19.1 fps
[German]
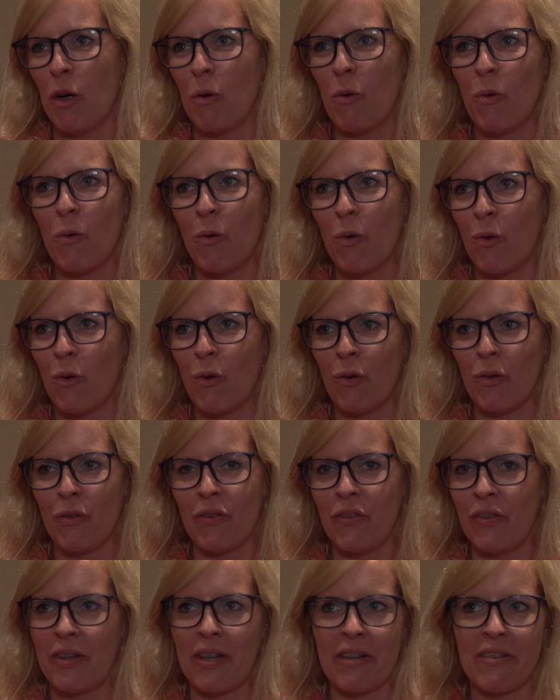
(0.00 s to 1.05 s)

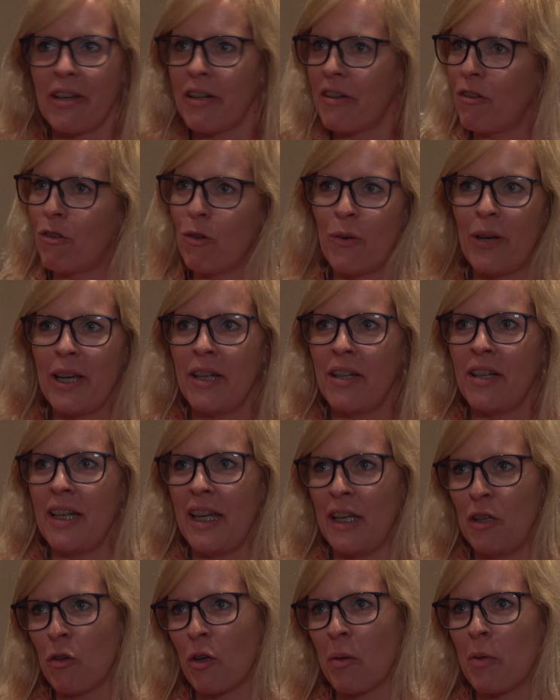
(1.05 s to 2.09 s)
Und das hat so einen
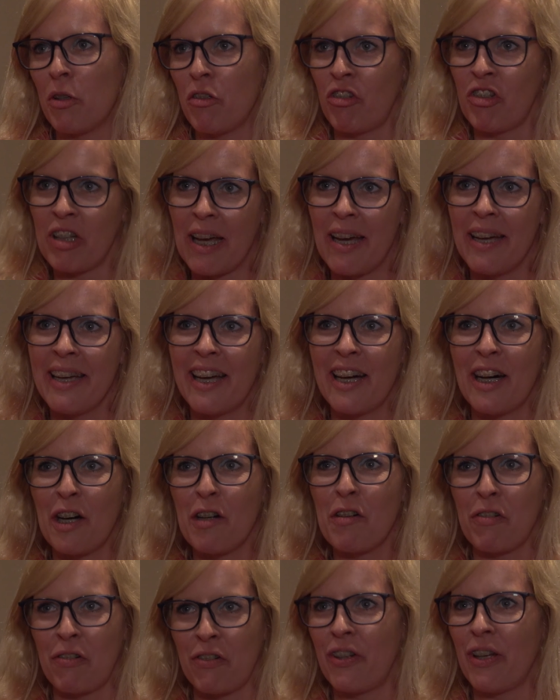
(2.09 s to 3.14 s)
enormen
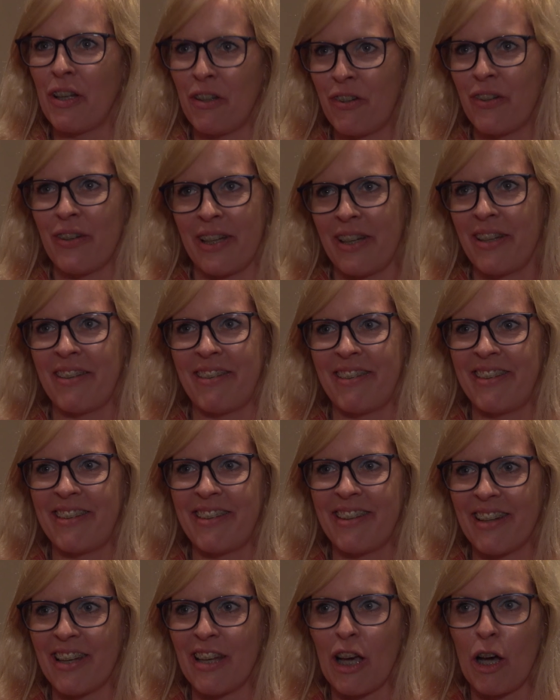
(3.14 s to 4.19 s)
Strahlkraft, also
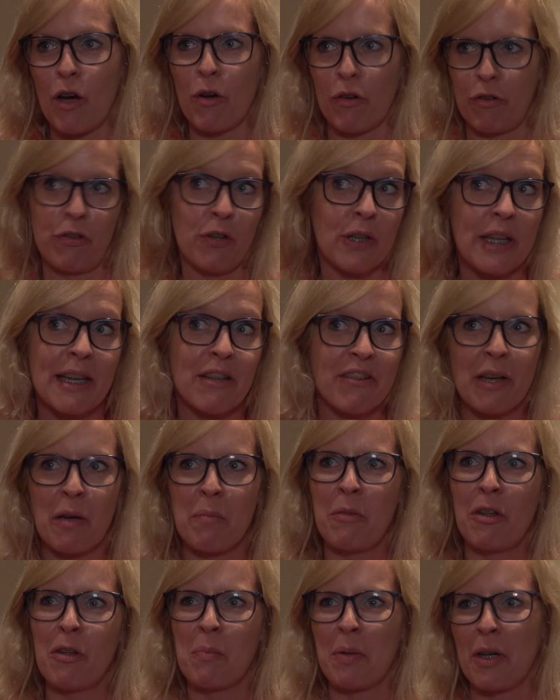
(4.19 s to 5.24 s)
es äh, auch für die
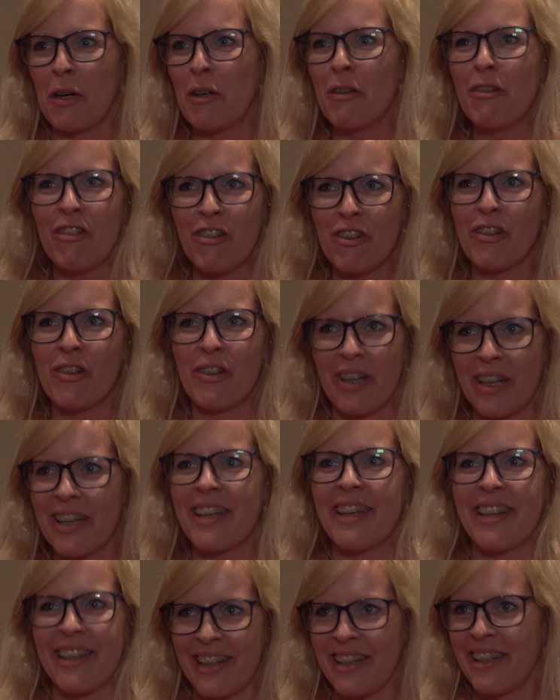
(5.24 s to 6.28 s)
gesamte Branche,
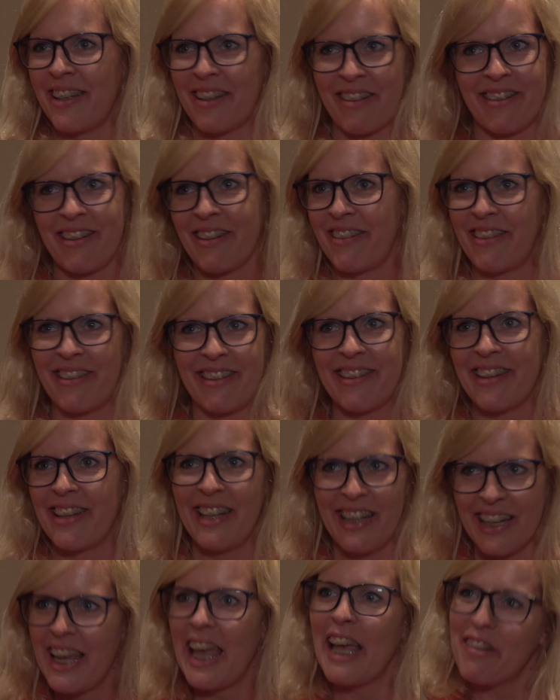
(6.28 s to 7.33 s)
äh, dass es
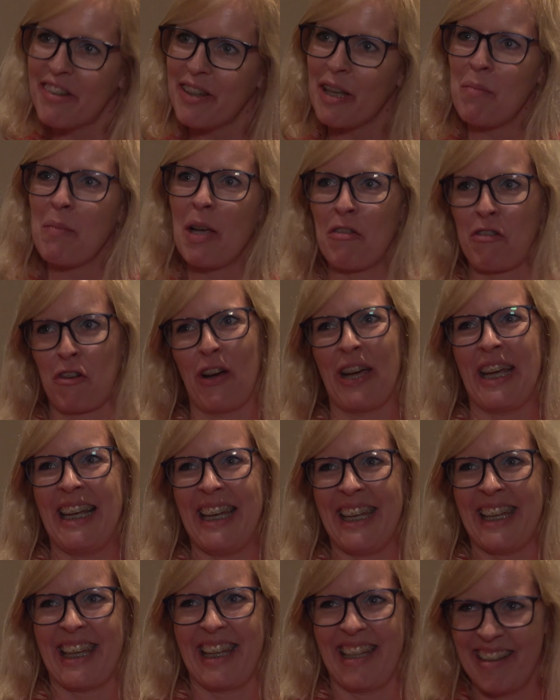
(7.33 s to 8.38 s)
extrem
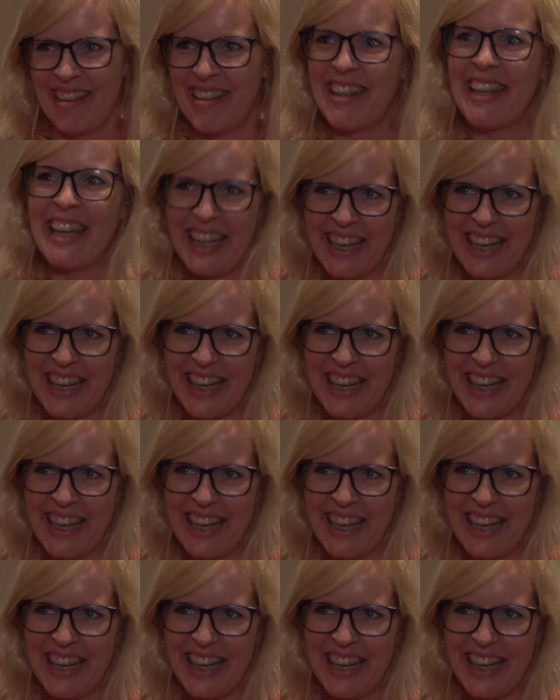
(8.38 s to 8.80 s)
erfreulich ist.